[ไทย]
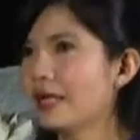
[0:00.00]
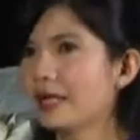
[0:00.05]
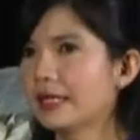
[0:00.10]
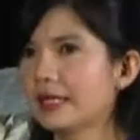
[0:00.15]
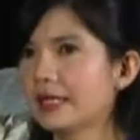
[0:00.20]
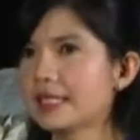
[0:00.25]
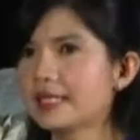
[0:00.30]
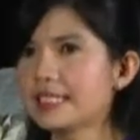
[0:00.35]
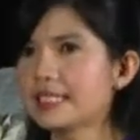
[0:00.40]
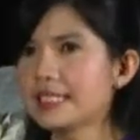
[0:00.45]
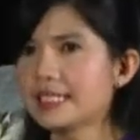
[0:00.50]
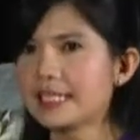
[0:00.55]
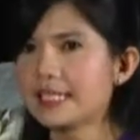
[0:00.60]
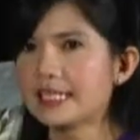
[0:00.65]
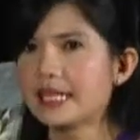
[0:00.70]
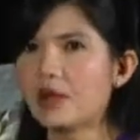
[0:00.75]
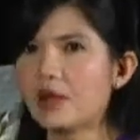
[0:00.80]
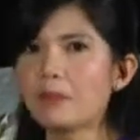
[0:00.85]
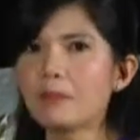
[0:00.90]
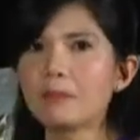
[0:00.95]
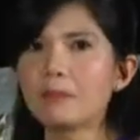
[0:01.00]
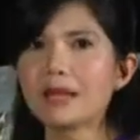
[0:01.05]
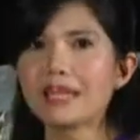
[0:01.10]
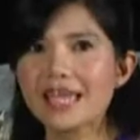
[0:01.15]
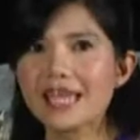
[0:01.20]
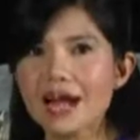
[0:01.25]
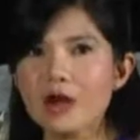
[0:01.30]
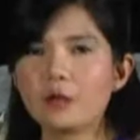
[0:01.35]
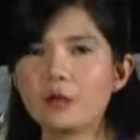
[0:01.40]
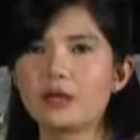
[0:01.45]
นะคะจริงๆแล้วพะ
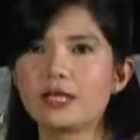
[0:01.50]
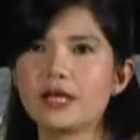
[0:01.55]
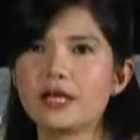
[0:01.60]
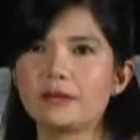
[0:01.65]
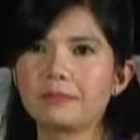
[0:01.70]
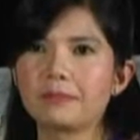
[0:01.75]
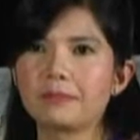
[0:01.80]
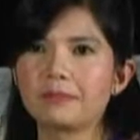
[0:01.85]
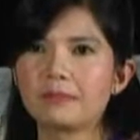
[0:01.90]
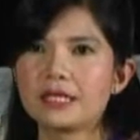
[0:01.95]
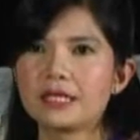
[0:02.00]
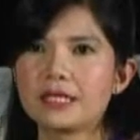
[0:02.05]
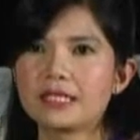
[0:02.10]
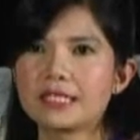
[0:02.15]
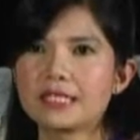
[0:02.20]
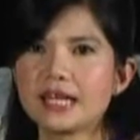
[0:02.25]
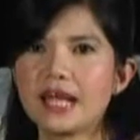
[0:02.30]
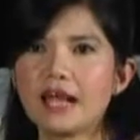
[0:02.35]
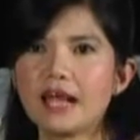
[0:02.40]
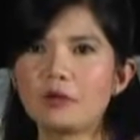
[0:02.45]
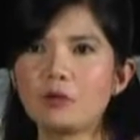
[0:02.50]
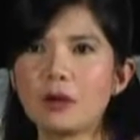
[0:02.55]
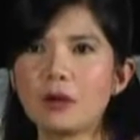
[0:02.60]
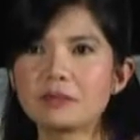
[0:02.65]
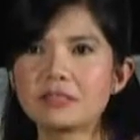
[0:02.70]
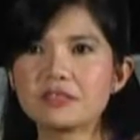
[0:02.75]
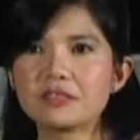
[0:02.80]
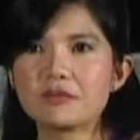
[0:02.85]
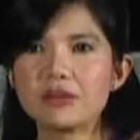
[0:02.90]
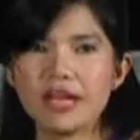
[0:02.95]
เยาเนี่ยจะขายความ
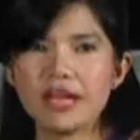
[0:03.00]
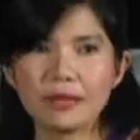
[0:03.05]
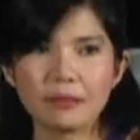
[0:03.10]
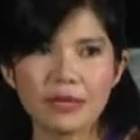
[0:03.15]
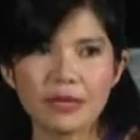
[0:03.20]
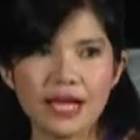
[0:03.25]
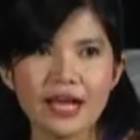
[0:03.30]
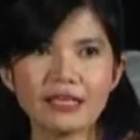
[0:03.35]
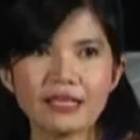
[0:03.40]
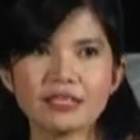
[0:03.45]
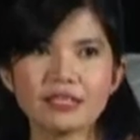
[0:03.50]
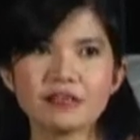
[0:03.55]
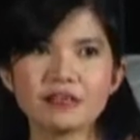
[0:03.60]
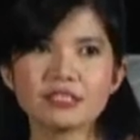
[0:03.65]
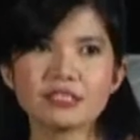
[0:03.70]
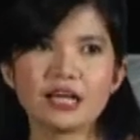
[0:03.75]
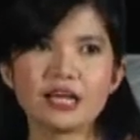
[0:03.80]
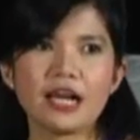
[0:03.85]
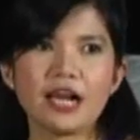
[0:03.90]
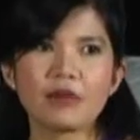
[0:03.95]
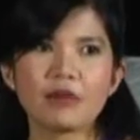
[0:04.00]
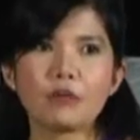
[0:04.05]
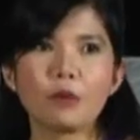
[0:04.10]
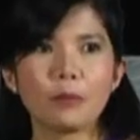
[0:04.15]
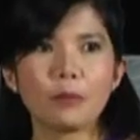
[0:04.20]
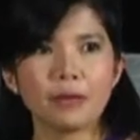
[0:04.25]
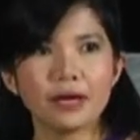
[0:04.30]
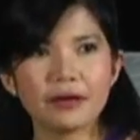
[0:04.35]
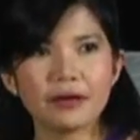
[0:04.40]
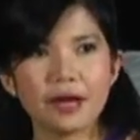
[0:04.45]
ศิวิไลไม่ได้เลยนอกจากขายค
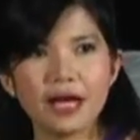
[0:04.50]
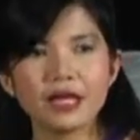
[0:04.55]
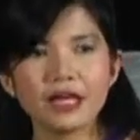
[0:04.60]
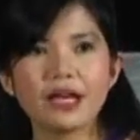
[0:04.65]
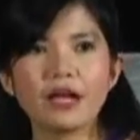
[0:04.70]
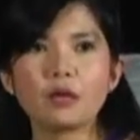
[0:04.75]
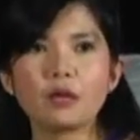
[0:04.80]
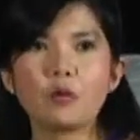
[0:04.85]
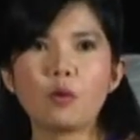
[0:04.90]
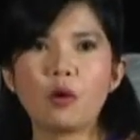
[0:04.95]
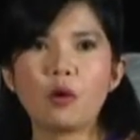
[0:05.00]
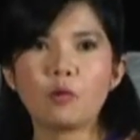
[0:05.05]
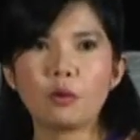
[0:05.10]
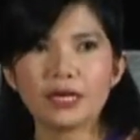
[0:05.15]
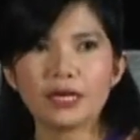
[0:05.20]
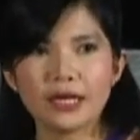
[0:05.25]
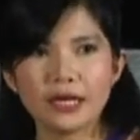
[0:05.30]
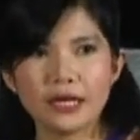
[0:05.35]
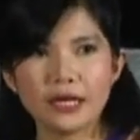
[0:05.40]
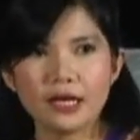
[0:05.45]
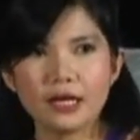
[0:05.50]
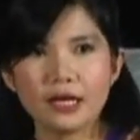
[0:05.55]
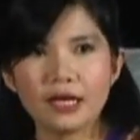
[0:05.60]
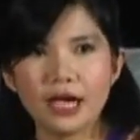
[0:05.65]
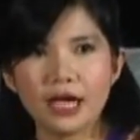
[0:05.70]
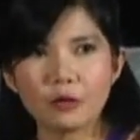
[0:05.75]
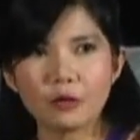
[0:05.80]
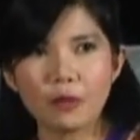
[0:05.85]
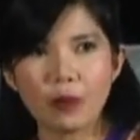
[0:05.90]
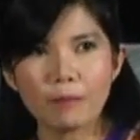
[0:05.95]
วามน่ารักขายความวัฒน
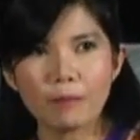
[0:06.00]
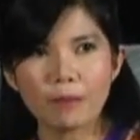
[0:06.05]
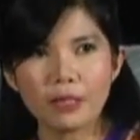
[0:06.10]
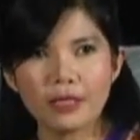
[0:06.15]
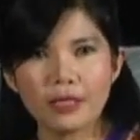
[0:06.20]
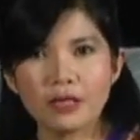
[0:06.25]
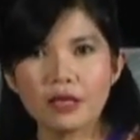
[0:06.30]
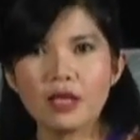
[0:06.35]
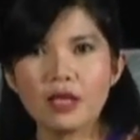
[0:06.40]
ขายความเป็น